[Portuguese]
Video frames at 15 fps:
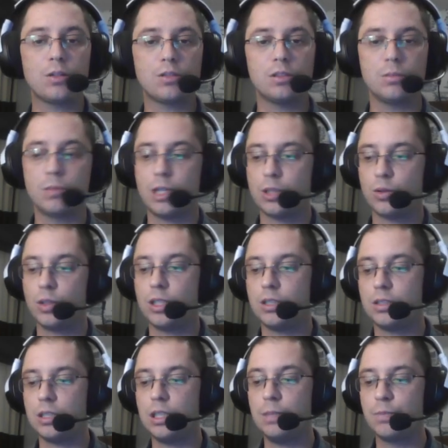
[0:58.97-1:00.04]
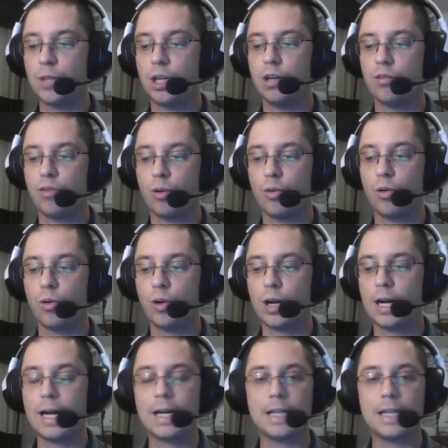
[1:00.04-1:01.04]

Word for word: no simulador em si, eu vou colocar na